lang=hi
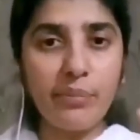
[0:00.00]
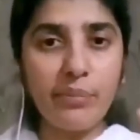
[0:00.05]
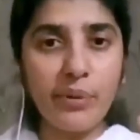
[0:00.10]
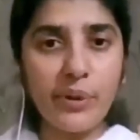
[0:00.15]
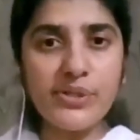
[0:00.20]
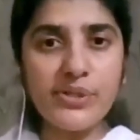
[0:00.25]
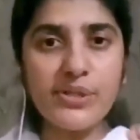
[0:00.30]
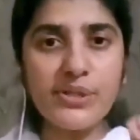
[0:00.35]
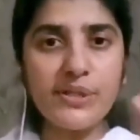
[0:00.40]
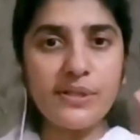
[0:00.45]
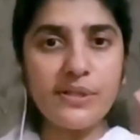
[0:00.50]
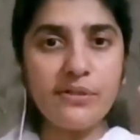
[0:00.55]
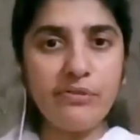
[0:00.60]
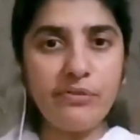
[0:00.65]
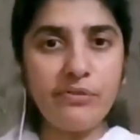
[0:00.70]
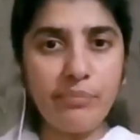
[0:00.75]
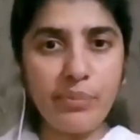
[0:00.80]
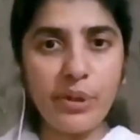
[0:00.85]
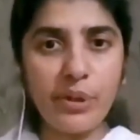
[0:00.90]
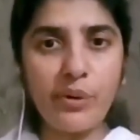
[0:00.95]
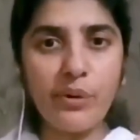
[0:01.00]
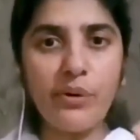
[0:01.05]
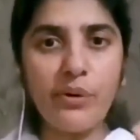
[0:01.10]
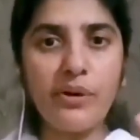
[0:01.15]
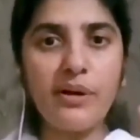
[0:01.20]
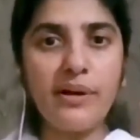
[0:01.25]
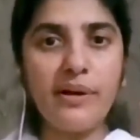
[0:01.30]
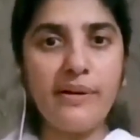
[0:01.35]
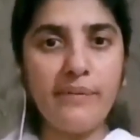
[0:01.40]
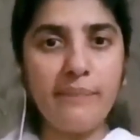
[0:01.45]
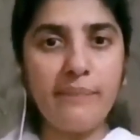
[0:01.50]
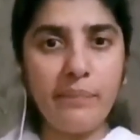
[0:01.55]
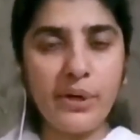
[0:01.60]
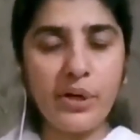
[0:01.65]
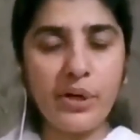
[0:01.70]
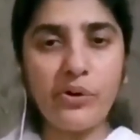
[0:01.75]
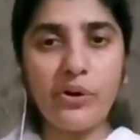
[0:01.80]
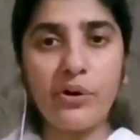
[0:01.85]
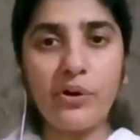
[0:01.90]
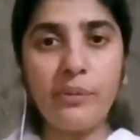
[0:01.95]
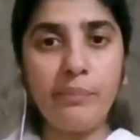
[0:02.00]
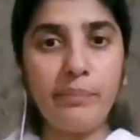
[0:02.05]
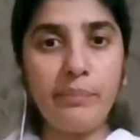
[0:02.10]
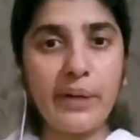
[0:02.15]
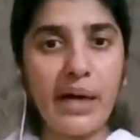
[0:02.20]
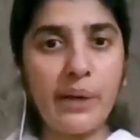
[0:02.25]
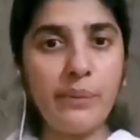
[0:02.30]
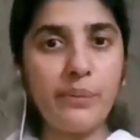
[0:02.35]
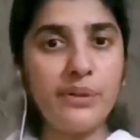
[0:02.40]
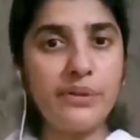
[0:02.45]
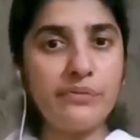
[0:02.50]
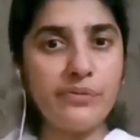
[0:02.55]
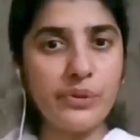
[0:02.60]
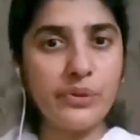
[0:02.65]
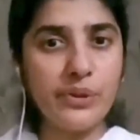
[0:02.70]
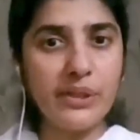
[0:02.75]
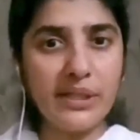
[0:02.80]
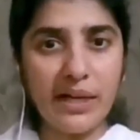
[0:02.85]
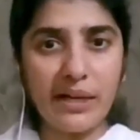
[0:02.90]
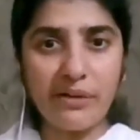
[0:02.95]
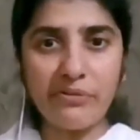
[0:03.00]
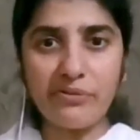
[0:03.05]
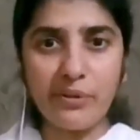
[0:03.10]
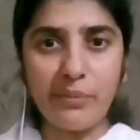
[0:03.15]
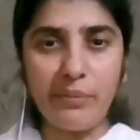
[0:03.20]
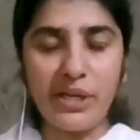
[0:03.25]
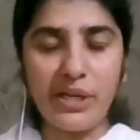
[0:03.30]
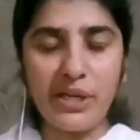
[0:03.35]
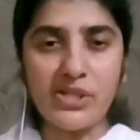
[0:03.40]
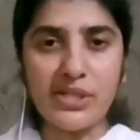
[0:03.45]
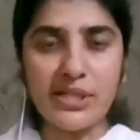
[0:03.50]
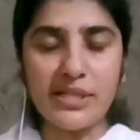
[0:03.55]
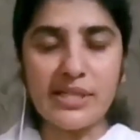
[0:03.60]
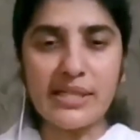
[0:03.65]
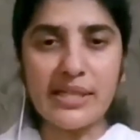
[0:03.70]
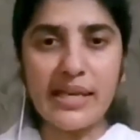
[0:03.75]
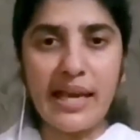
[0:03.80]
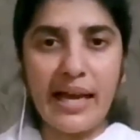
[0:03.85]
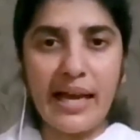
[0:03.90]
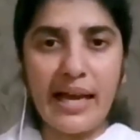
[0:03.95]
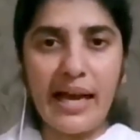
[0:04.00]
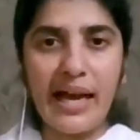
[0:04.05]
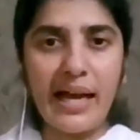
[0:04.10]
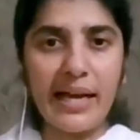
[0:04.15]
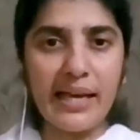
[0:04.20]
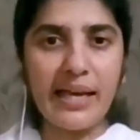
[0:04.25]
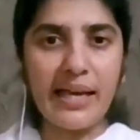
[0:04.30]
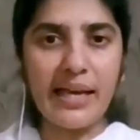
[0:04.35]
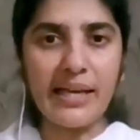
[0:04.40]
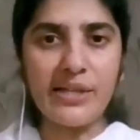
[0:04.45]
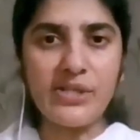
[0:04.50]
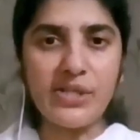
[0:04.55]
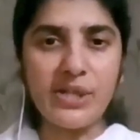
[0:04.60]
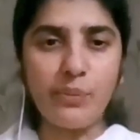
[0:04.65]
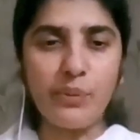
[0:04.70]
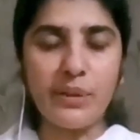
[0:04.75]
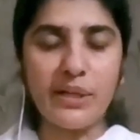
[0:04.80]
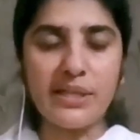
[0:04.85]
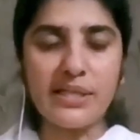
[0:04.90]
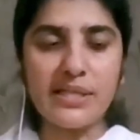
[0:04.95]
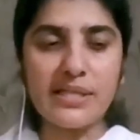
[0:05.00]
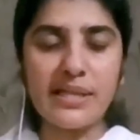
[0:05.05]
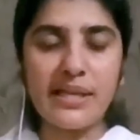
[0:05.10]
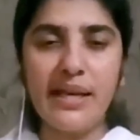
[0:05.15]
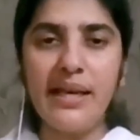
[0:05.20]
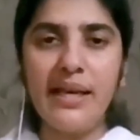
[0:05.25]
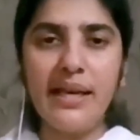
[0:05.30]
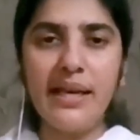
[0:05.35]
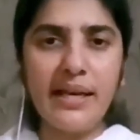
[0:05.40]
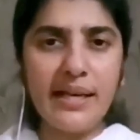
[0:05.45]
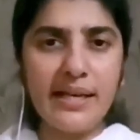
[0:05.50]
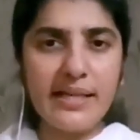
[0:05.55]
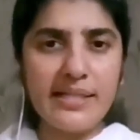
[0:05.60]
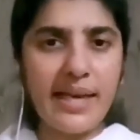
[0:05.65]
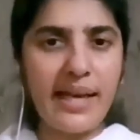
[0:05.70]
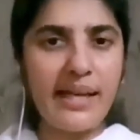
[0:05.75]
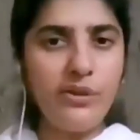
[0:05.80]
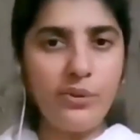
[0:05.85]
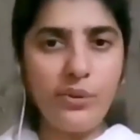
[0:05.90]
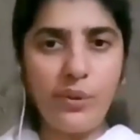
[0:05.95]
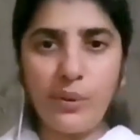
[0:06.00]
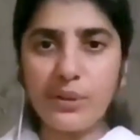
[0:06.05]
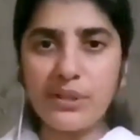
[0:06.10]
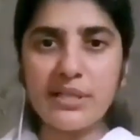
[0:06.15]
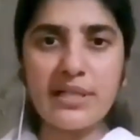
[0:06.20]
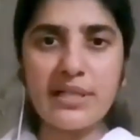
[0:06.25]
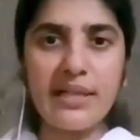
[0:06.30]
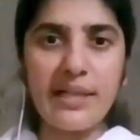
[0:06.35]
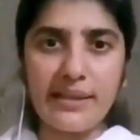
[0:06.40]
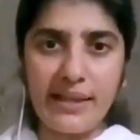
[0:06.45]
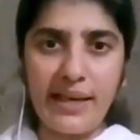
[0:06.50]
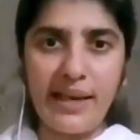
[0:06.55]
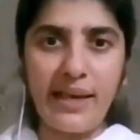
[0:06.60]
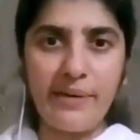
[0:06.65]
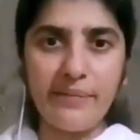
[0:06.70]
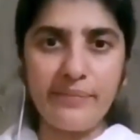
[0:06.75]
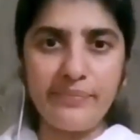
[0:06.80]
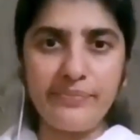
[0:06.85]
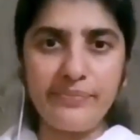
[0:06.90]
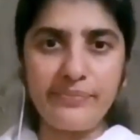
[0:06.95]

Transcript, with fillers: पॉजिटिव प्योर प्योर पावरफुल अफर्मेशन हाई एनर्जी वर्ड्स टेन थॉट्स लेते हैं